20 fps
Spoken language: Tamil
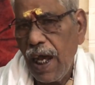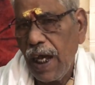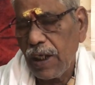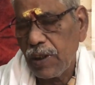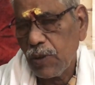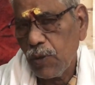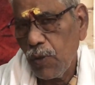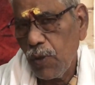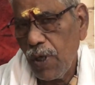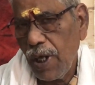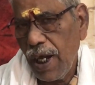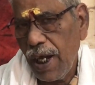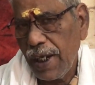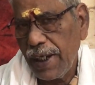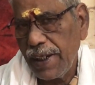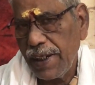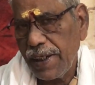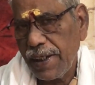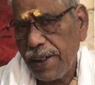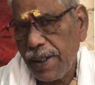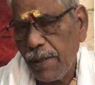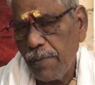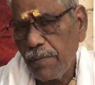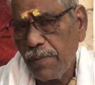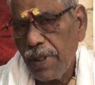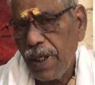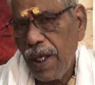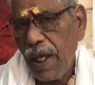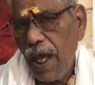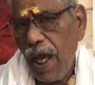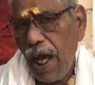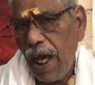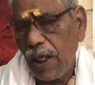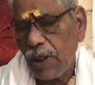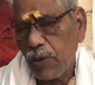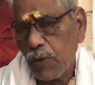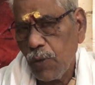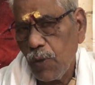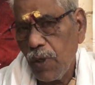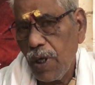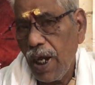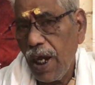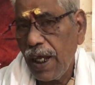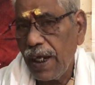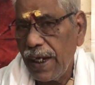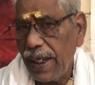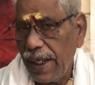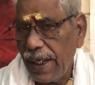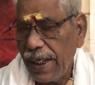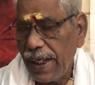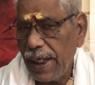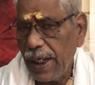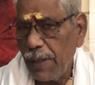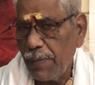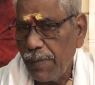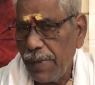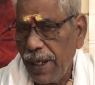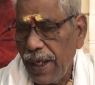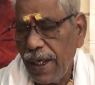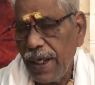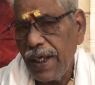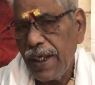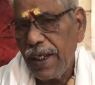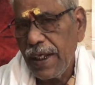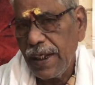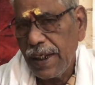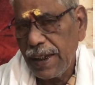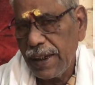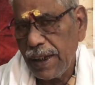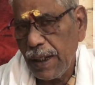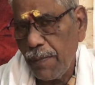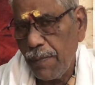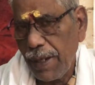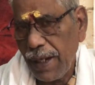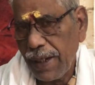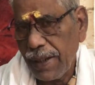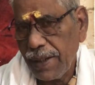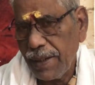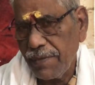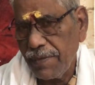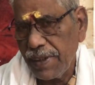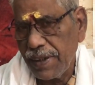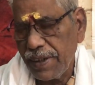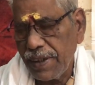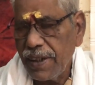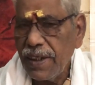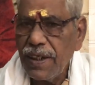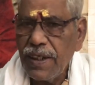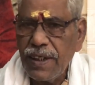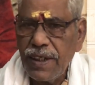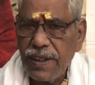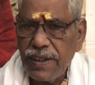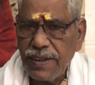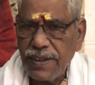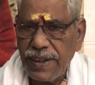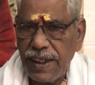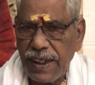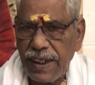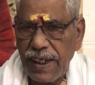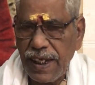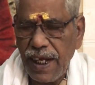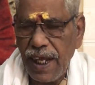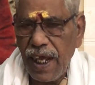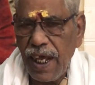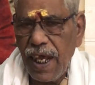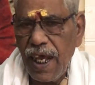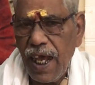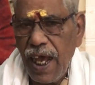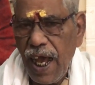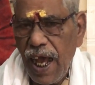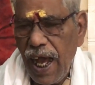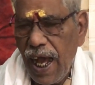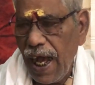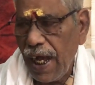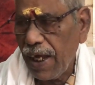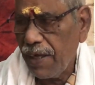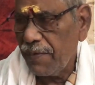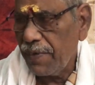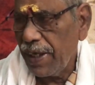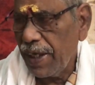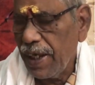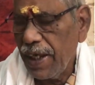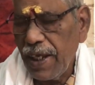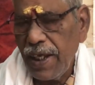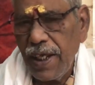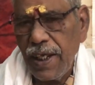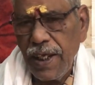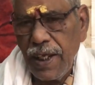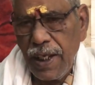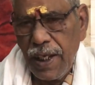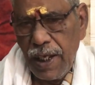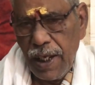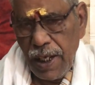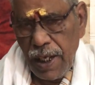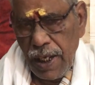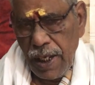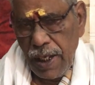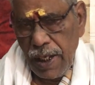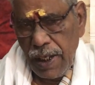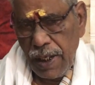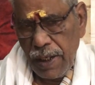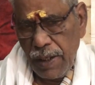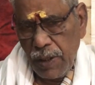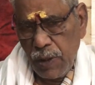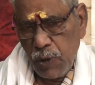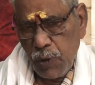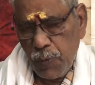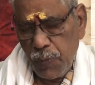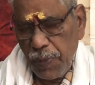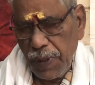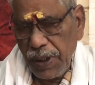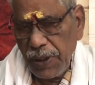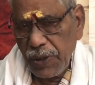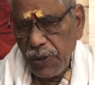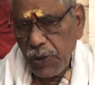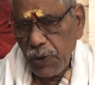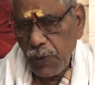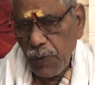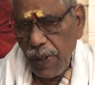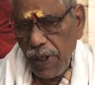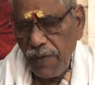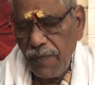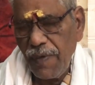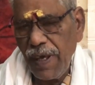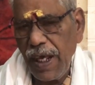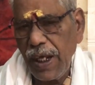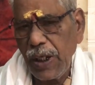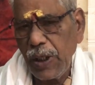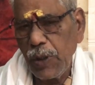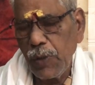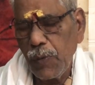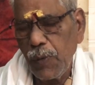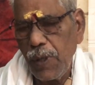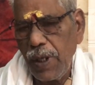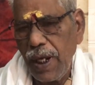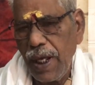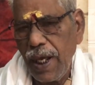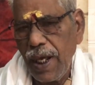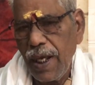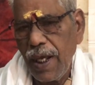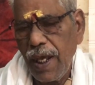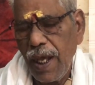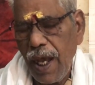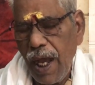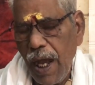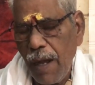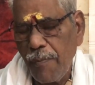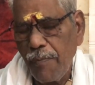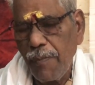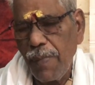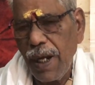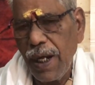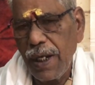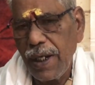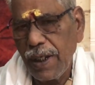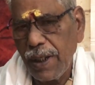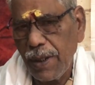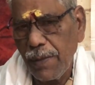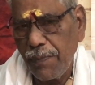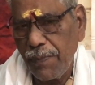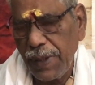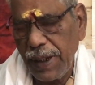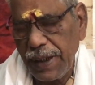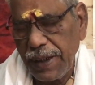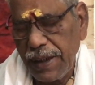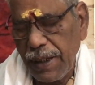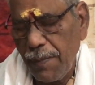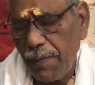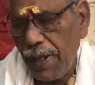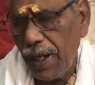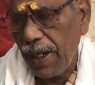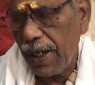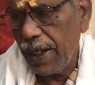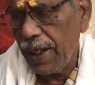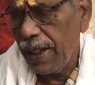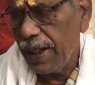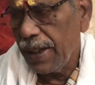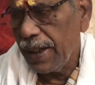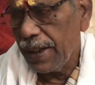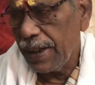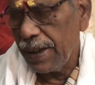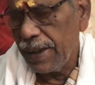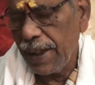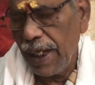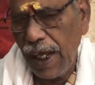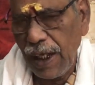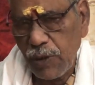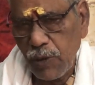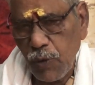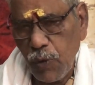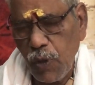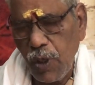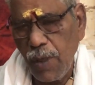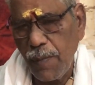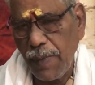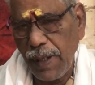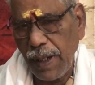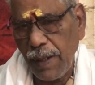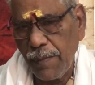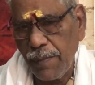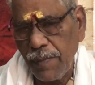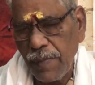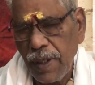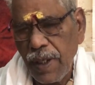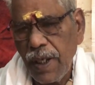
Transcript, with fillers: அசோகாரிஷ்டம் அசோகா லேகியம்னே இந்த மரத்தை வச்சு செய்கிறா ஆகவே ஸ்பிரிச்சுவல் வேல்யூ உள்ள அம்பாளுக்கு பிடித்தமான இந்த அசோக மரம்